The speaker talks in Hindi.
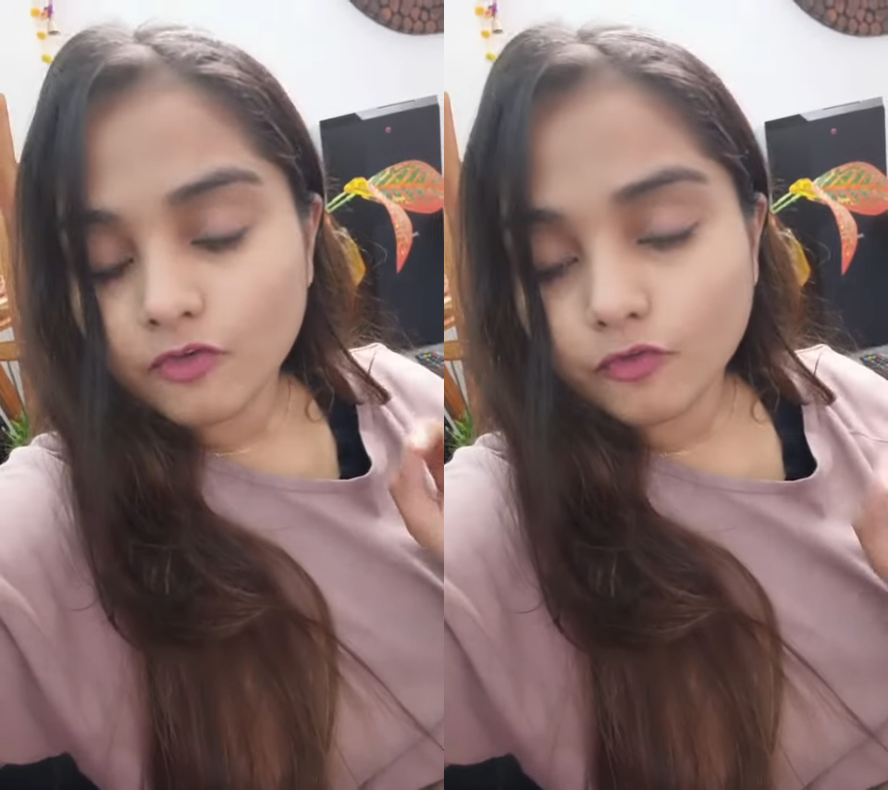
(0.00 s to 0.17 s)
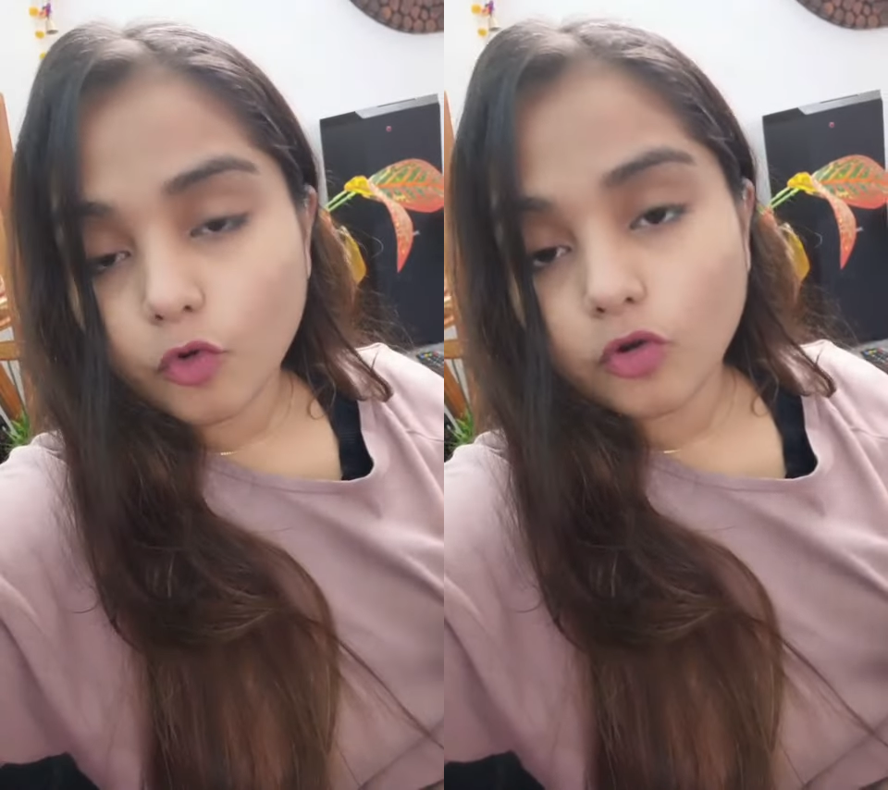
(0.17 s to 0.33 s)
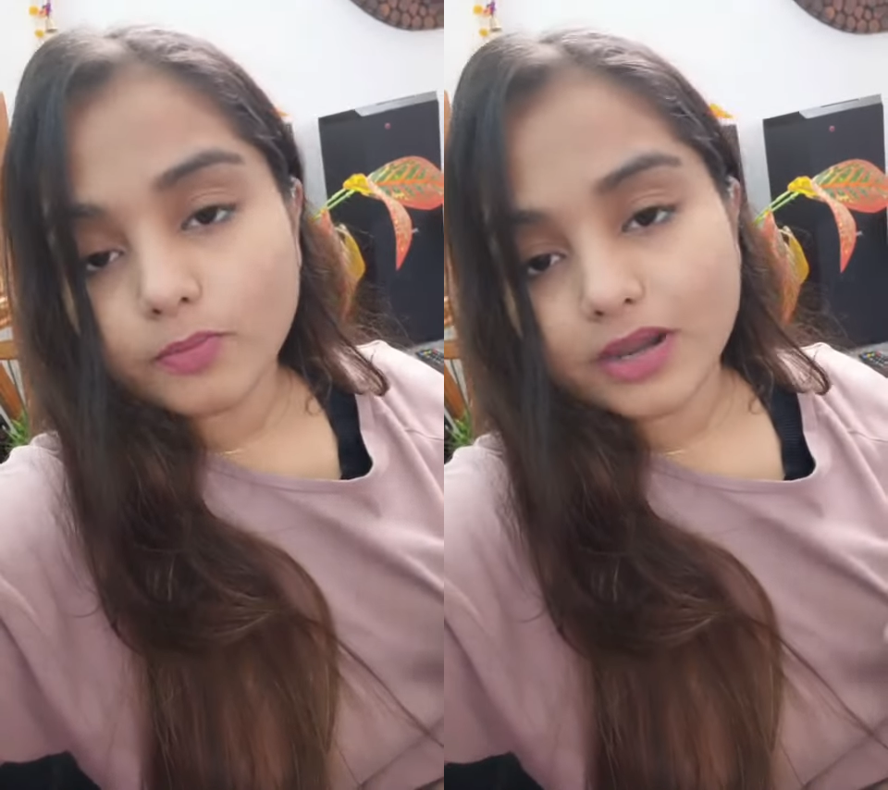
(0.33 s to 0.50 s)

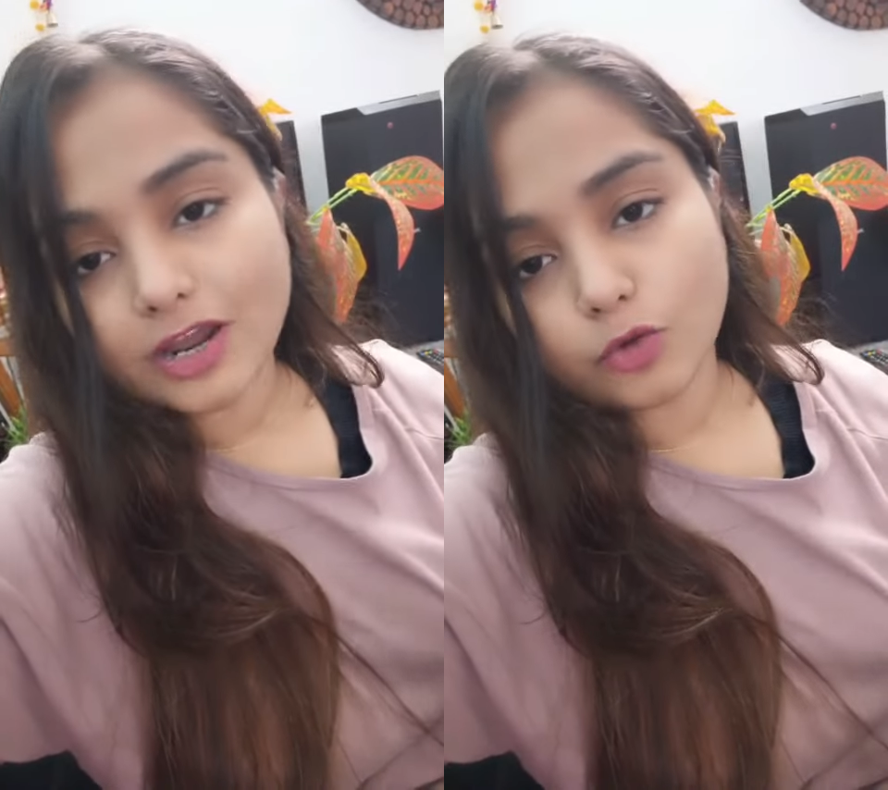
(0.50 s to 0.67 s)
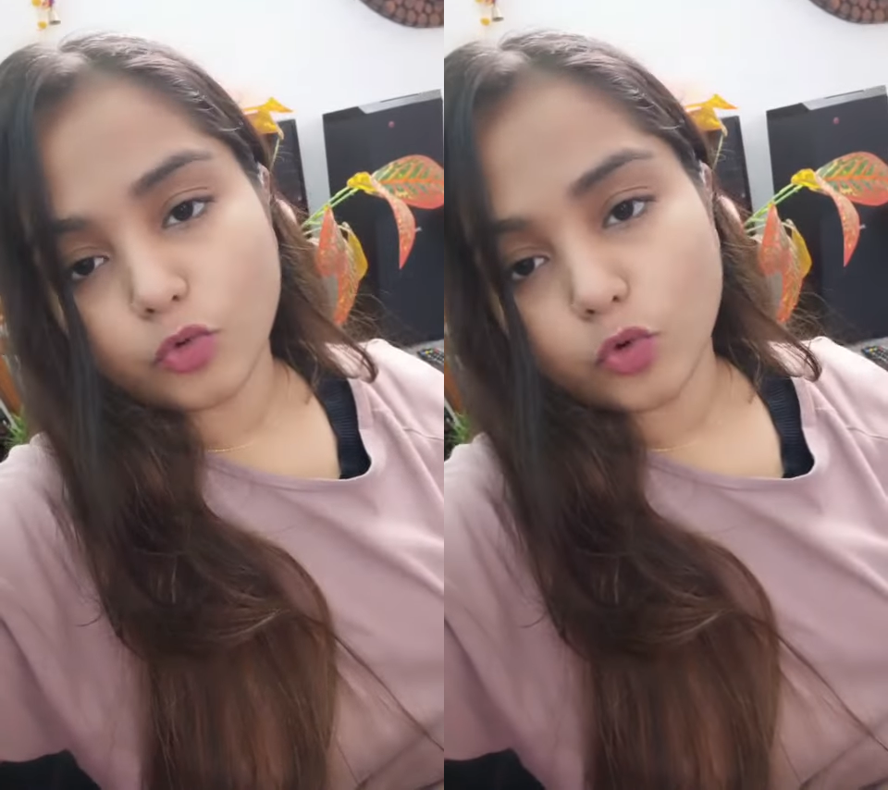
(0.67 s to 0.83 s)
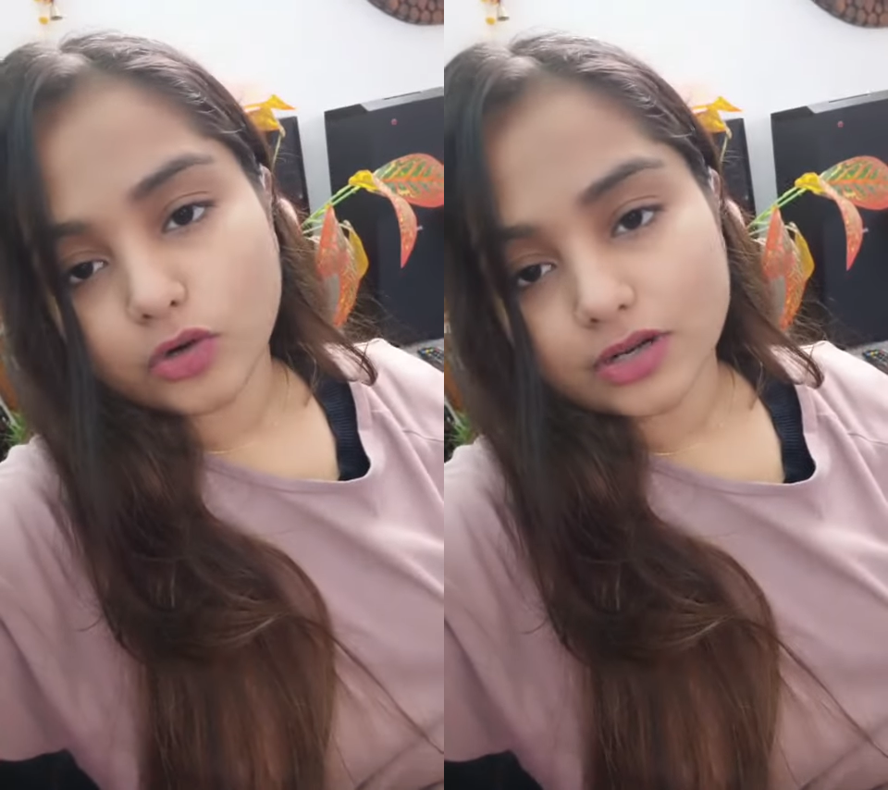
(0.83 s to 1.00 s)
फ़ोन में
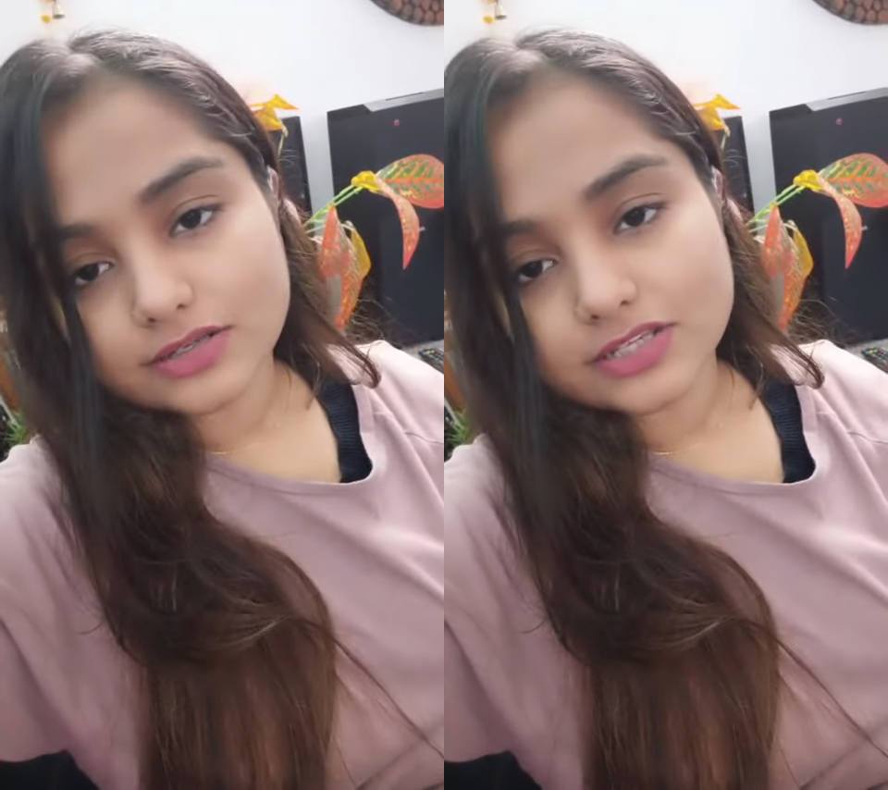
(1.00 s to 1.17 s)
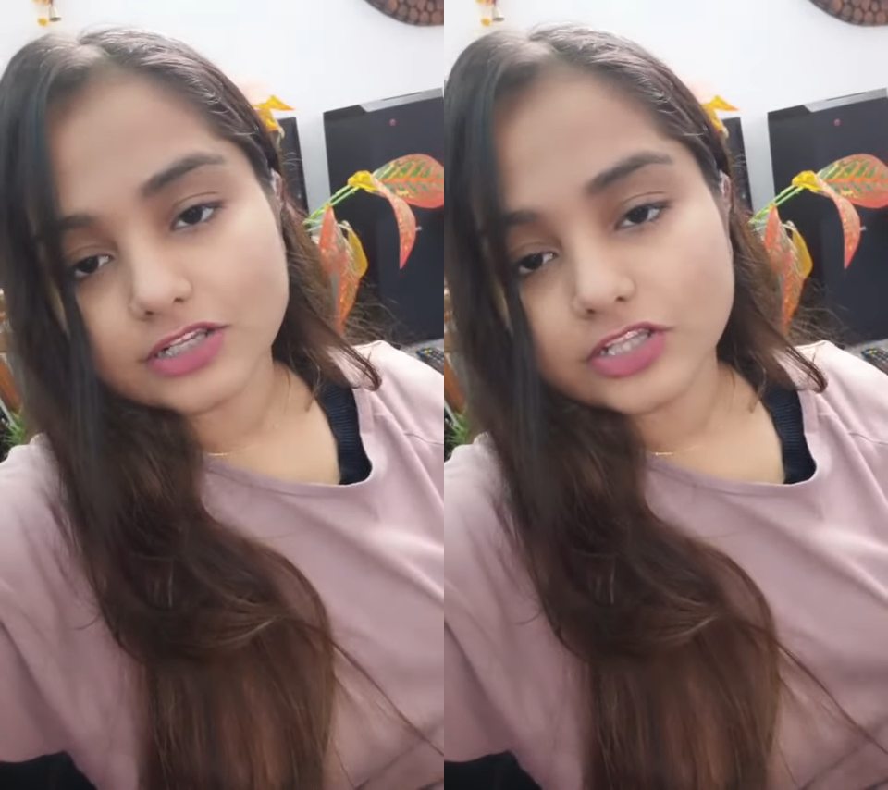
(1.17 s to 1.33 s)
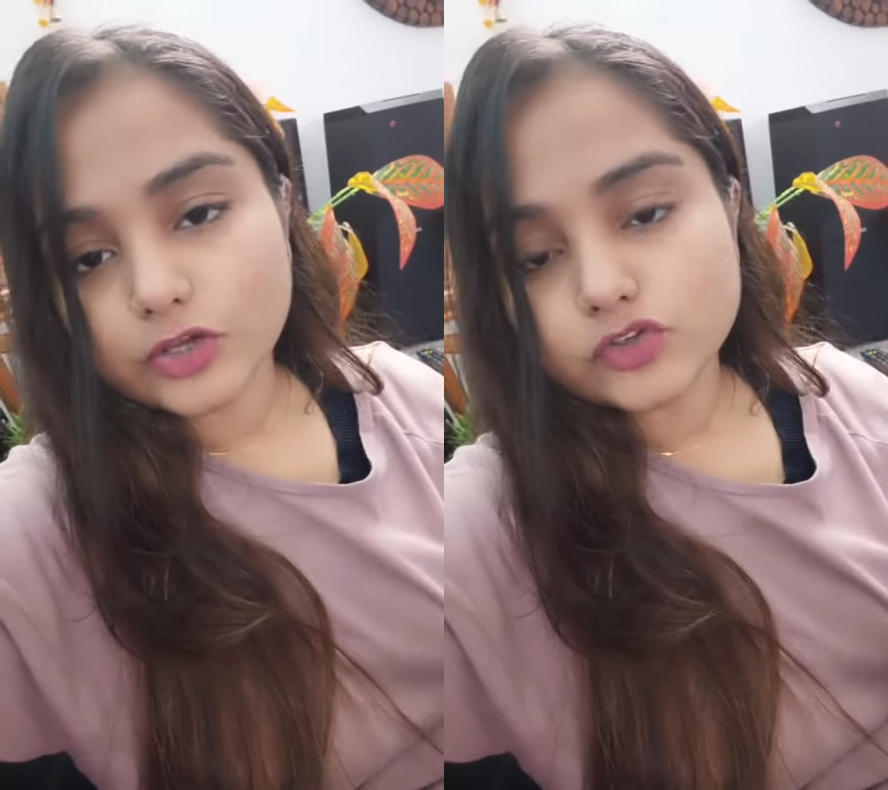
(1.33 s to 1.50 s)
डाउनलोड कर सकते हो